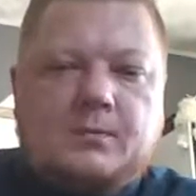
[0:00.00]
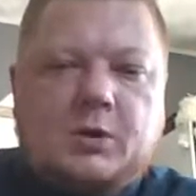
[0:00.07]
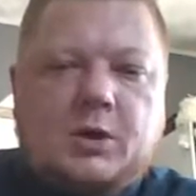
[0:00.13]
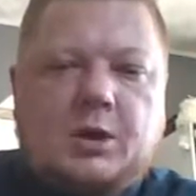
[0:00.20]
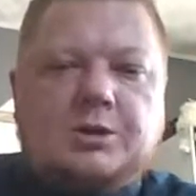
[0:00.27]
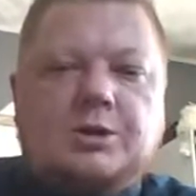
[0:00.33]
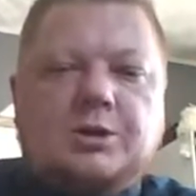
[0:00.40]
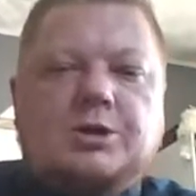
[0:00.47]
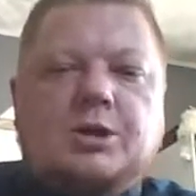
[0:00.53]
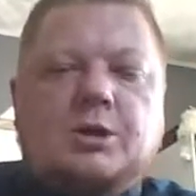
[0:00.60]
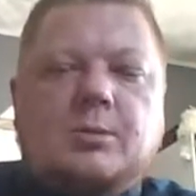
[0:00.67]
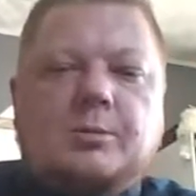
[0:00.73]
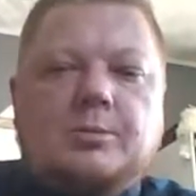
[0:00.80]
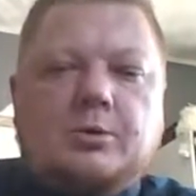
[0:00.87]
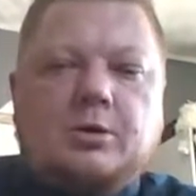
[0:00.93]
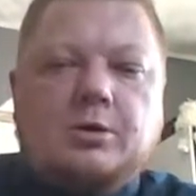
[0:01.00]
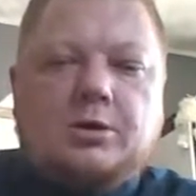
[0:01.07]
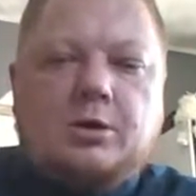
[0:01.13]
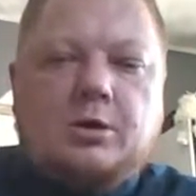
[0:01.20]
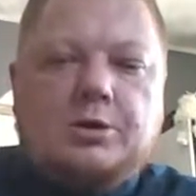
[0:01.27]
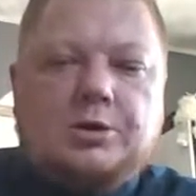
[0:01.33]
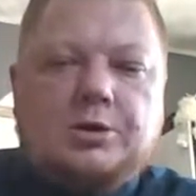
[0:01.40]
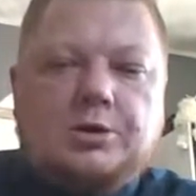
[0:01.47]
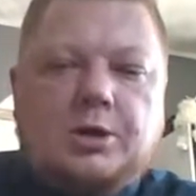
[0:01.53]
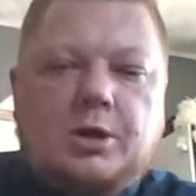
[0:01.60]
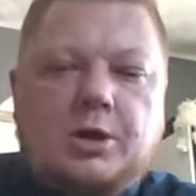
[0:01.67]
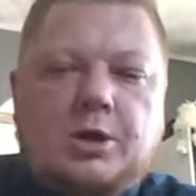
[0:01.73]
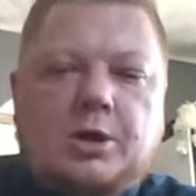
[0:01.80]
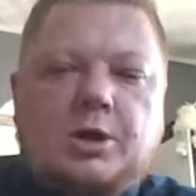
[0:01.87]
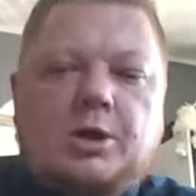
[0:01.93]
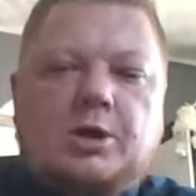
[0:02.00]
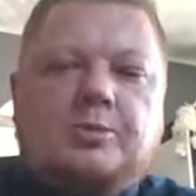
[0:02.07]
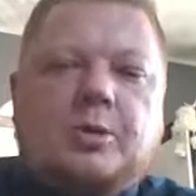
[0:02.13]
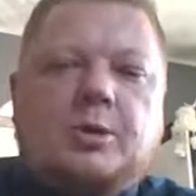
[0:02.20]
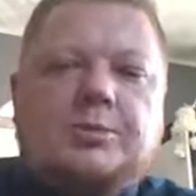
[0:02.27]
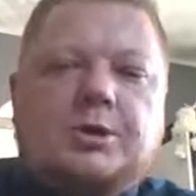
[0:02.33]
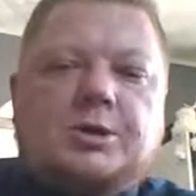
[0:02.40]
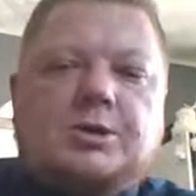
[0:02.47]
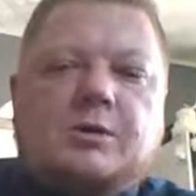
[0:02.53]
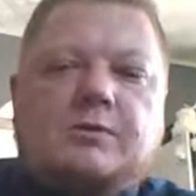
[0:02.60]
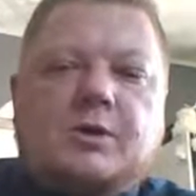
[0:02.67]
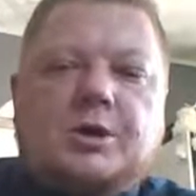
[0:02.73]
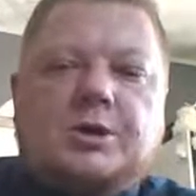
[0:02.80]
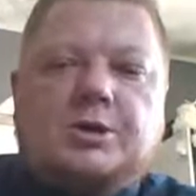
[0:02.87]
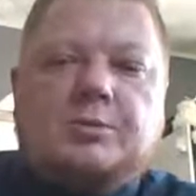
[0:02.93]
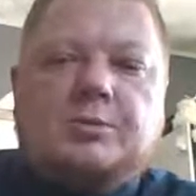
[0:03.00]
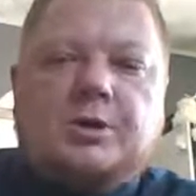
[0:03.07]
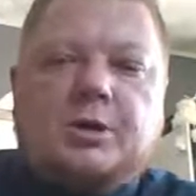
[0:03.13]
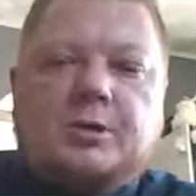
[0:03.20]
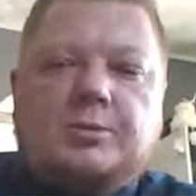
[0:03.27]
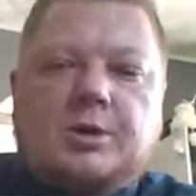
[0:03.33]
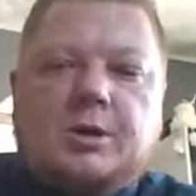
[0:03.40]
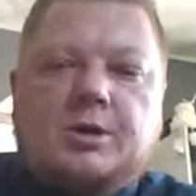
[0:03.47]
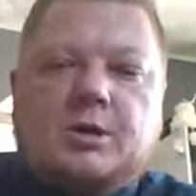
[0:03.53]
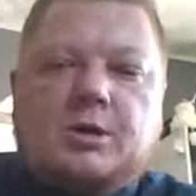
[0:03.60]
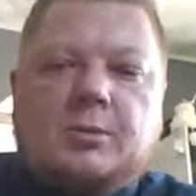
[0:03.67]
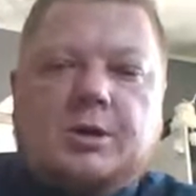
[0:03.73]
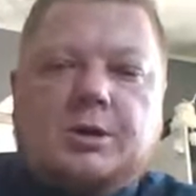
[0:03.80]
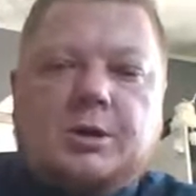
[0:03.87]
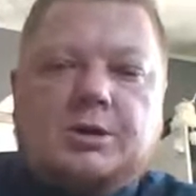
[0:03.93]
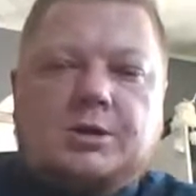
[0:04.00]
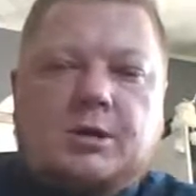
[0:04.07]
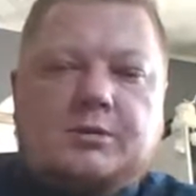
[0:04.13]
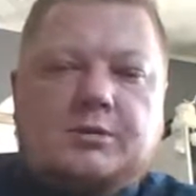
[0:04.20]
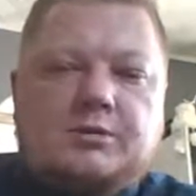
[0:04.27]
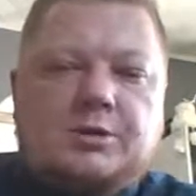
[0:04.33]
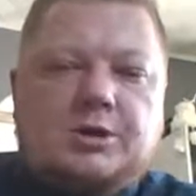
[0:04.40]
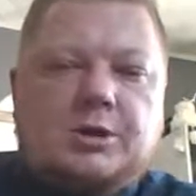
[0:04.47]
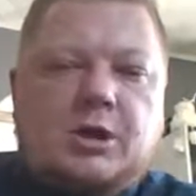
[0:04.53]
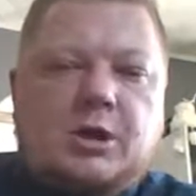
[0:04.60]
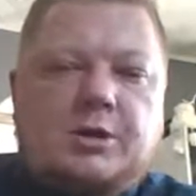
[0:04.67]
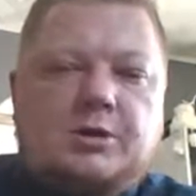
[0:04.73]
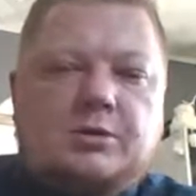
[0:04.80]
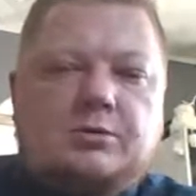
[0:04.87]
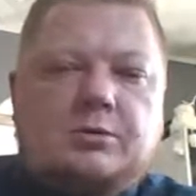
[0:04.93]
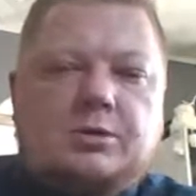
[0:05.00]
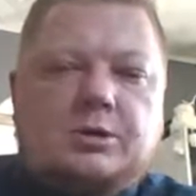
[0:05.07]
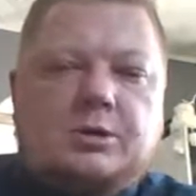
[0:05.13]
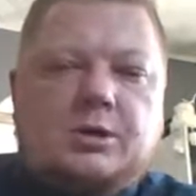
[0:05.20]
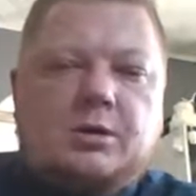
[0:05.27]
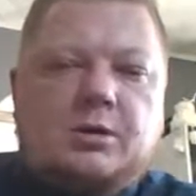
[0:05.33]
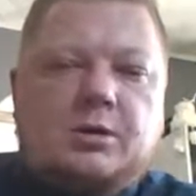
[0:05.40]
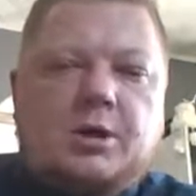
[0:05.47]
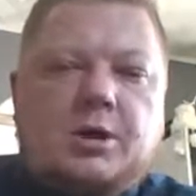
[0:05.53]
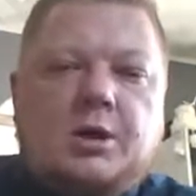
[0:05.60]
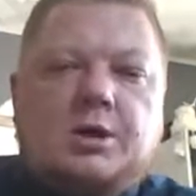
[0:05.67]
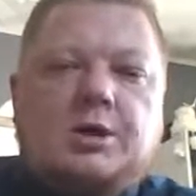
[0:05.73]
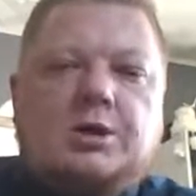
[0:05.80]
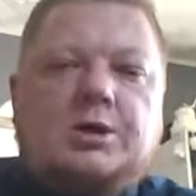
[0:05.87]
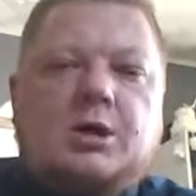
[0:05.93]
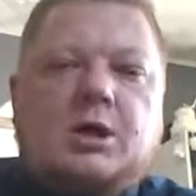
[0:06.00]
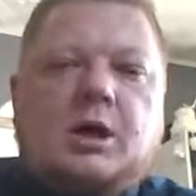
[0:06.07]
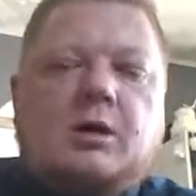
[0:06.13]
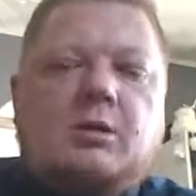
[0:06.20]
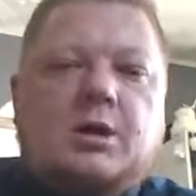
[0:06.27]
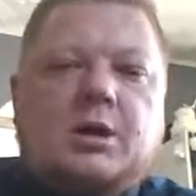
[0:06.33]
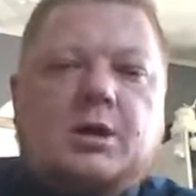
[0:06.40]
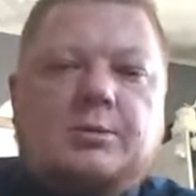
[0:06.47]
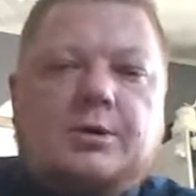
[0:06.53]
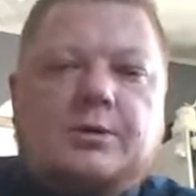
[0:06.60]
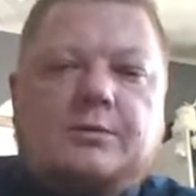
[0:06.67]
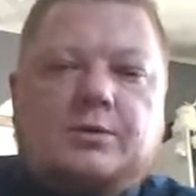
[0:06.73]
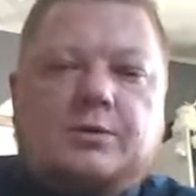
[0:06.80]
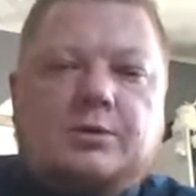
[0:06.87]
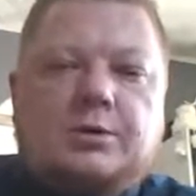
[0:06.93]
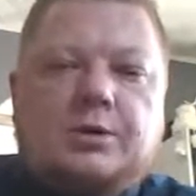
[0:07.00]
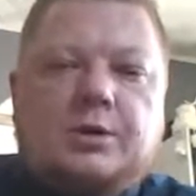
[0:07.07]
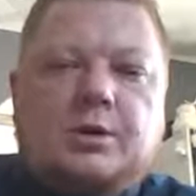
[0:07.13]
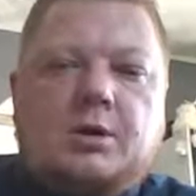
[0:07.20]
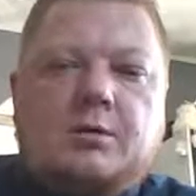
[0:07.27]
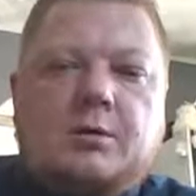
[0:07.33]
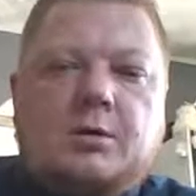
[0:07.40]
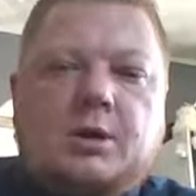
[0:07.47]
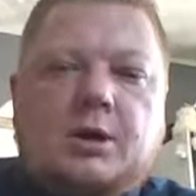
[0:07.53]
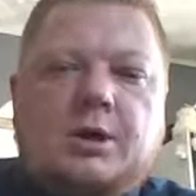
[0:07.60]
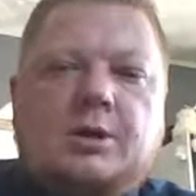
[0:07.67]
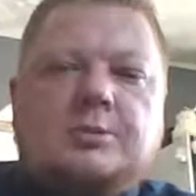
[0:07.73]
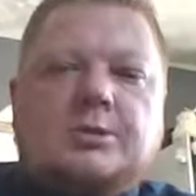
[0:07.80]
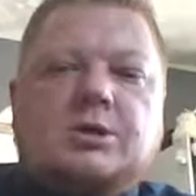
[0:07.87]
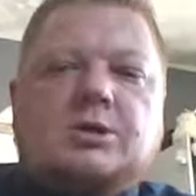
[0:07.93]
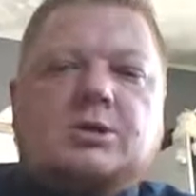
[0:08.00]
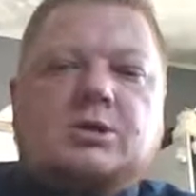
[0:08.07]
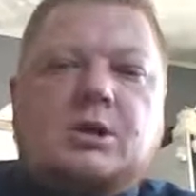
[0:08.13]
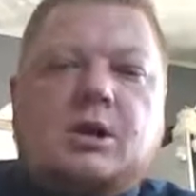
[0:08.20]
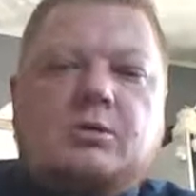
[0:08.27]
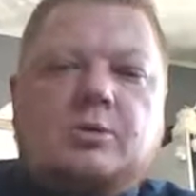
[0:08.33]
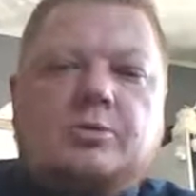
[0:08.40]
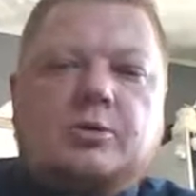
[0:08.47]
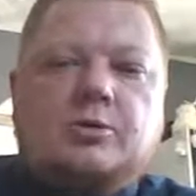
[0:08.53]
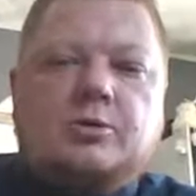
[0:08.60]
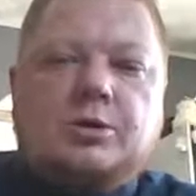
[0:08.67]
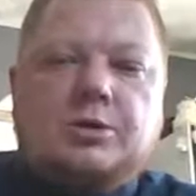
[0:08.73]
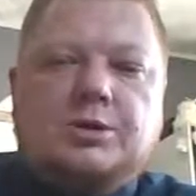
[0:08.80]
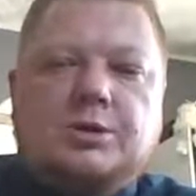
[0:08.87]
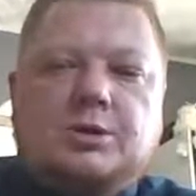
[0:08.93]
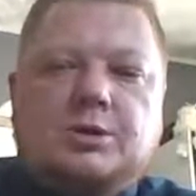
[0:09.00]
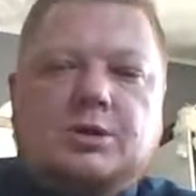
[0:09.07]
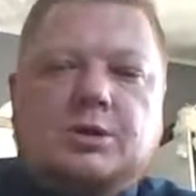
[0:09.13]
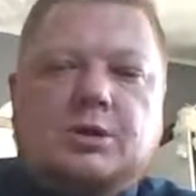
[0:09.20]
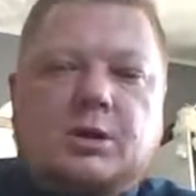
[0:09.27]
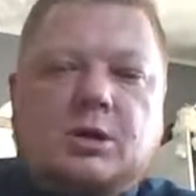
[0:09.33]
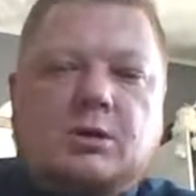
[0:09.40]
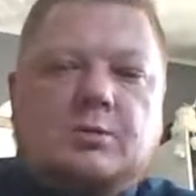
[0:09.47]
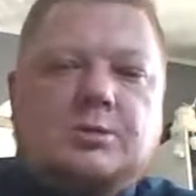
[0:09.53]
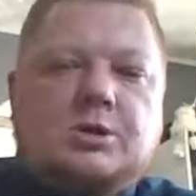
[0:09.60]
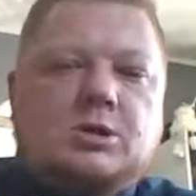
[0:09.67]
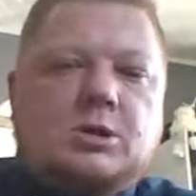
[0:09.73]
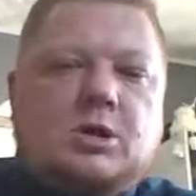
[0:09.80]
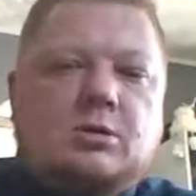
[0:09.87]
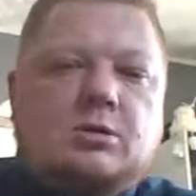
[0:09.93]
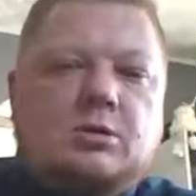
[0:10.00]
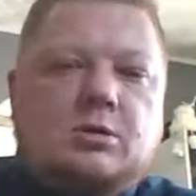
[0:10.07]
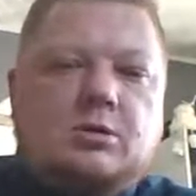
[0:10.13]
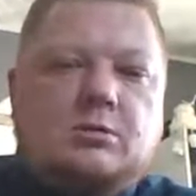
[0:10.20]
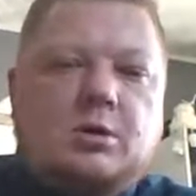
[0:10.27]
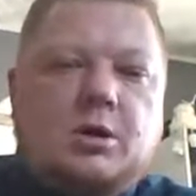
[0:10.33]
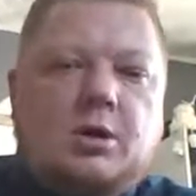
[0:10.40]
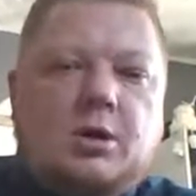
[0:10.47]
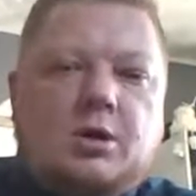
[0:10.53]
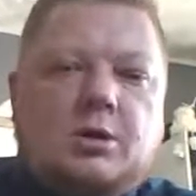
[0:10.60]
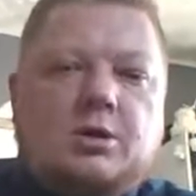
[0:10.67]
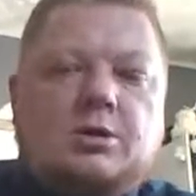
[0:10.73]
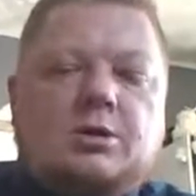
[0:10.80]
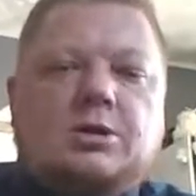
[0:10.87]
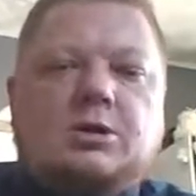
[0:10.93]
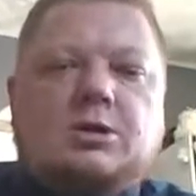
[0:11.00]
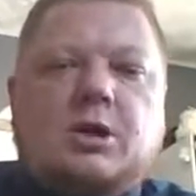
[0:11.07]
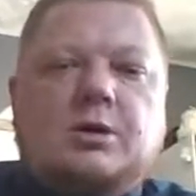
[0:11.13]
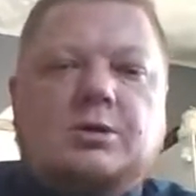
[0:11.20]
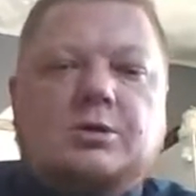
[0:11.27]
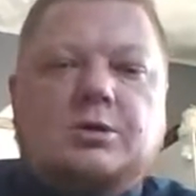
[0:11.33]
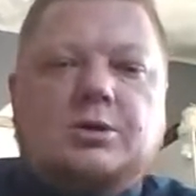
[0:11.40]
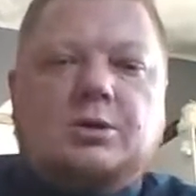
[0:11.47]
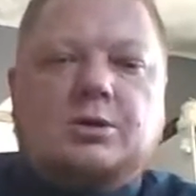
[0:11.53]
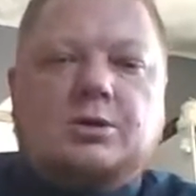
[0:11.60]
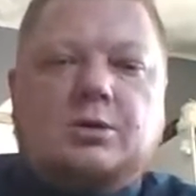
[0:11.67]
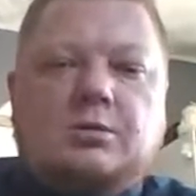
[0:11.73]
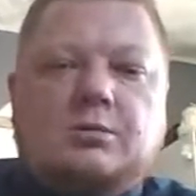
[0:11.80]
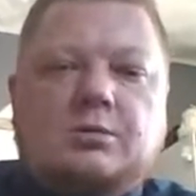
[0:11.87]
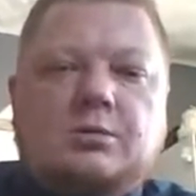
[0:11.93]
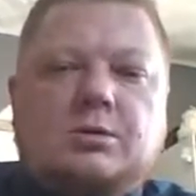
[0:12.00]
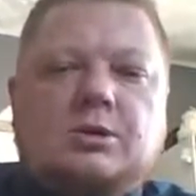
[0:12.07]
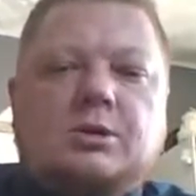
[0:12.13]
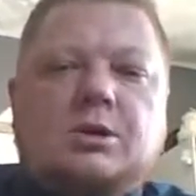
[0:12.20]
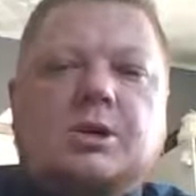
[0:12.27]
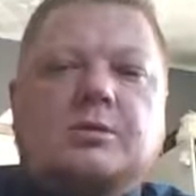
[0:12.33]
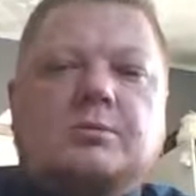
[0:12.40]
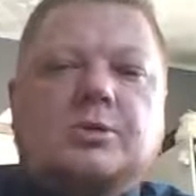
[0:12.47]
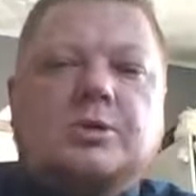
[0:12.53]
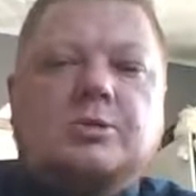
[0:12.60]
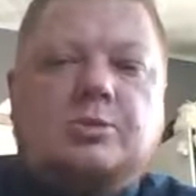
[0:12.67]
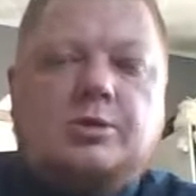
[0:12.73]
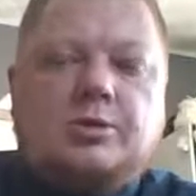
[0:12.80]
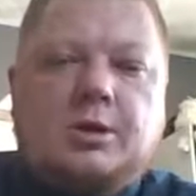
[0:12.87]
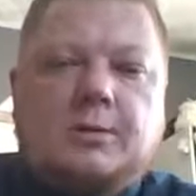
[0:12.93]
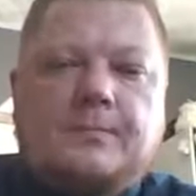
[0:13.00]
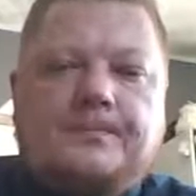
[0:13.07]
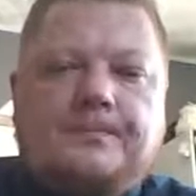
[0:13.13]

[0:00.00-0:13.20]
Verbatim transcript: a gdy trzeba było odchodzić i po mnie zjawiała się moja biedna mateczka w swojej szarej chustce i czekała na mnie w kuchni, a ja przez całe pół godziny żegnałam się z Aldoną, rozstając się z nią z jakimś bólem.